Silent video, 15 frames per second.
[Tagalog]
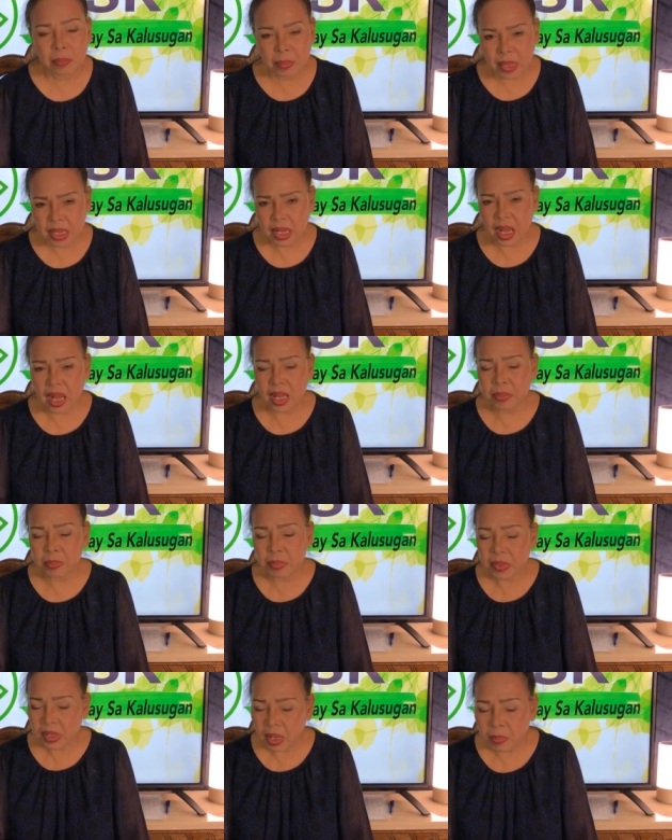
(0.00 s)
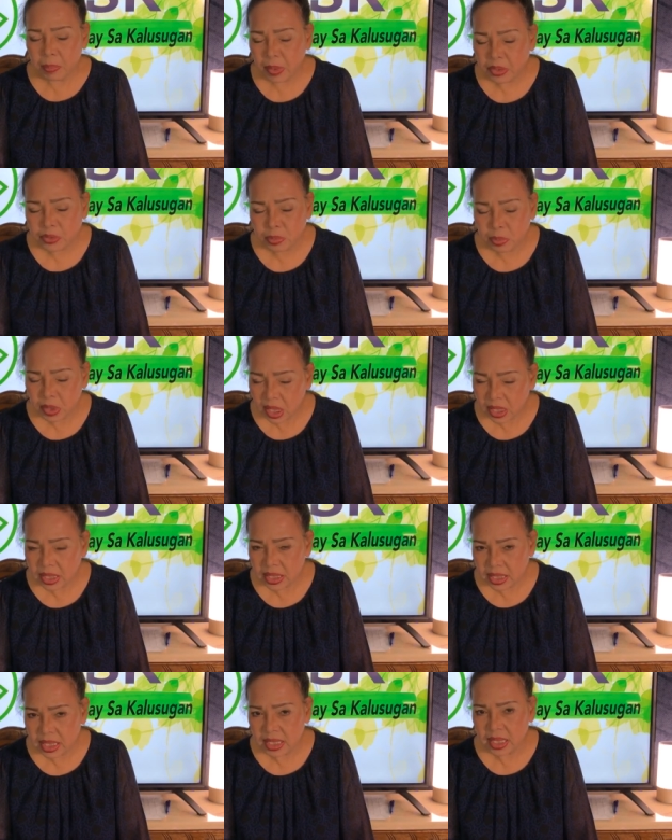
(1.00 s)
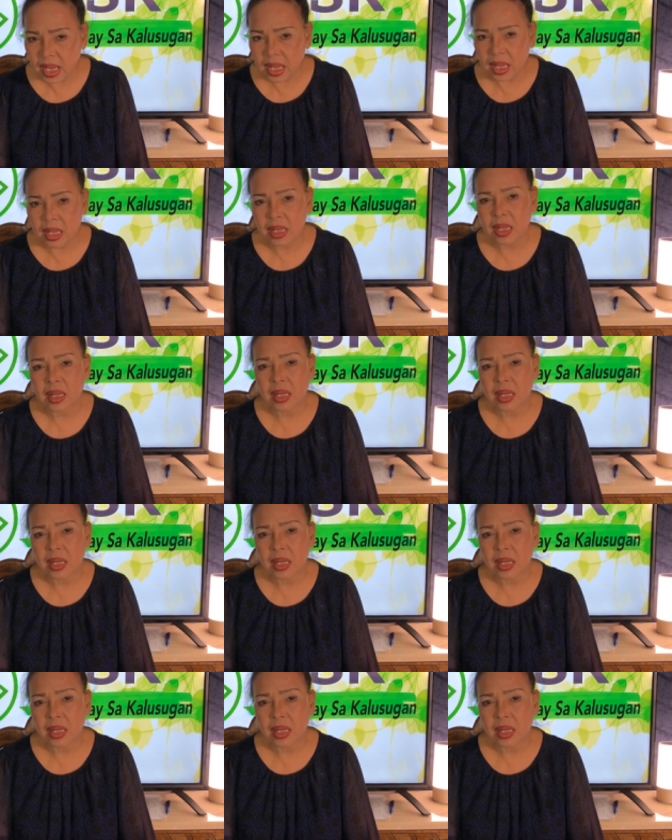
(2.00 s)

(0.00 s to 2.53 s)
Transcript: pagkakapas mo ng hininga